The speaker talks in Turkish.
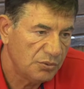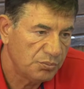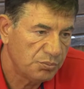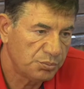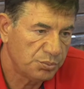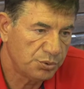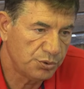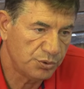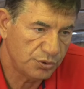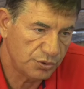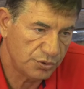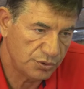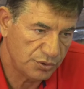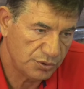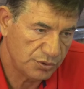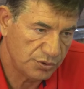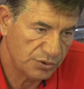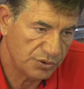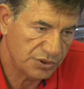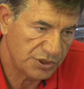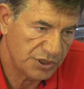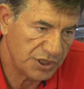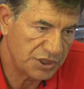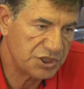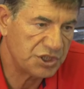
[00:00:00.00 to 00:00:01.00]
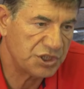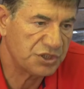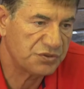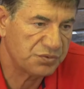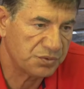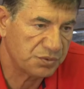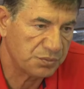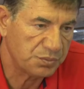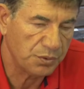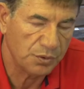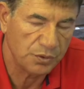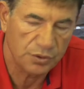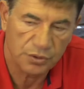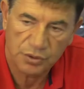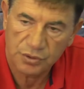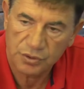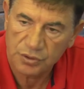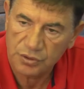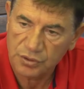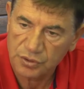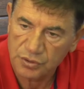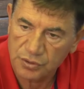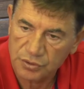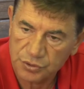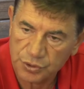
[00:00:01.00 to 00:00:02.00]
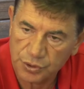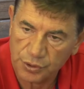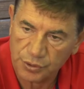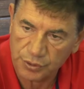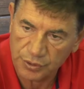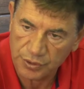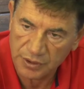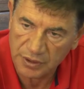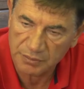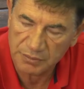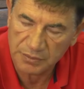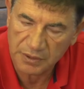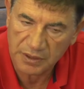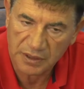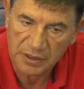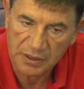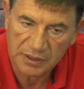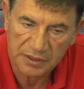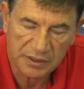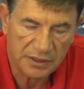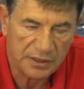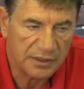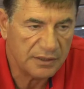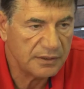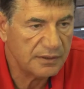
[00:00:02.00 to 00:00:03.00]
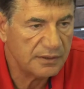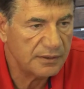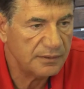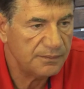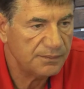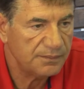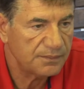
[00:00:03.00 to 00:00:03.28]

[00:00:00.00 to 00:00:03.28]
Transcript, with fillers: Bu geçiş futbolu çok önemli hale geldi.